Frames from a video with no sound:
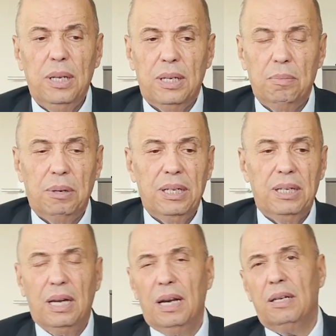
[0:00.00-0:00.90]
تنبغي
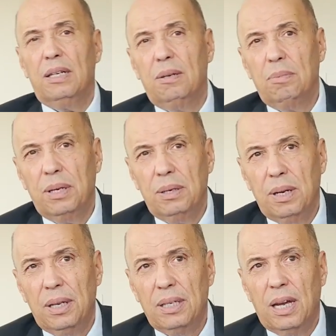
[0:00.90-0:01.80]
نذكر ان
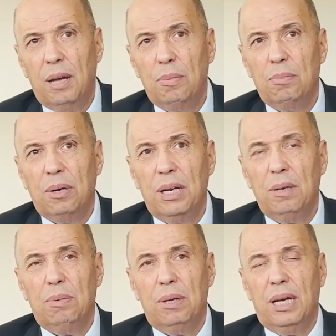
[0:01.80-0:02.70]
ان انتخاب
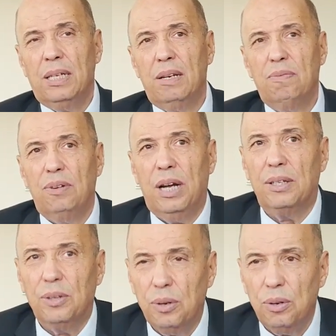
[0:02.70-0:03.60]
المغرب حصل في واحد
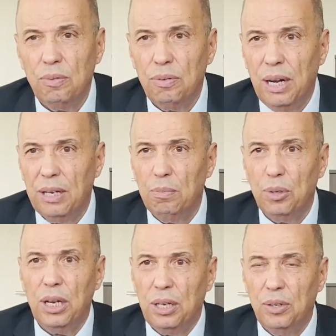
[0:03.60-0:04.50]
الظروف واحد
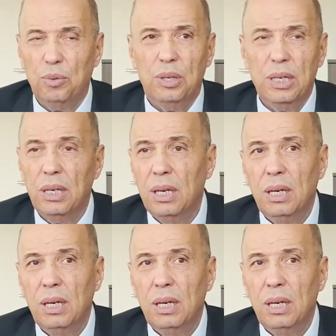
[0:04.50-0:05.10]
المناخ دولي